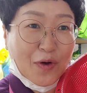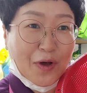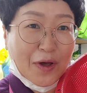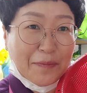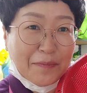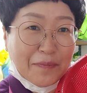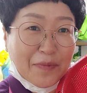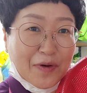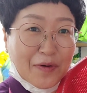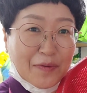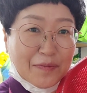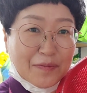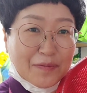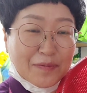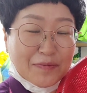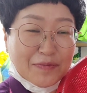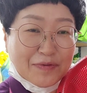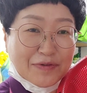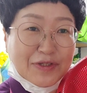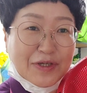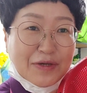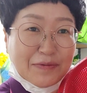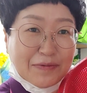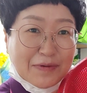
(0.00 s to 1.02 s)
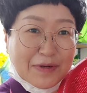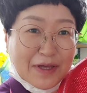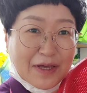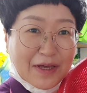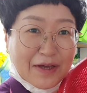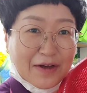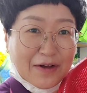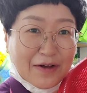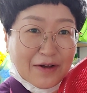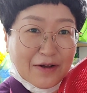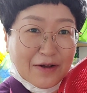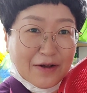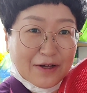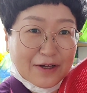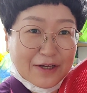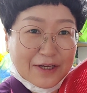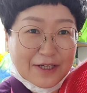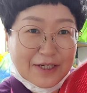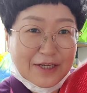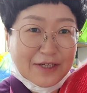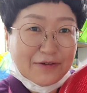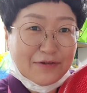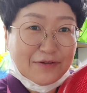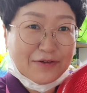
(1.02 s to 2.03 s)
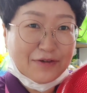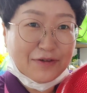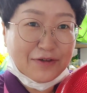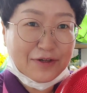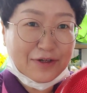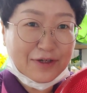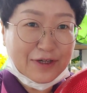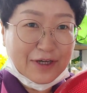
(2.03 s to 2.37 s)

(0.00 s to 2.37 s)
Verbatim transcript: 한번 무쳐볼게요 그리고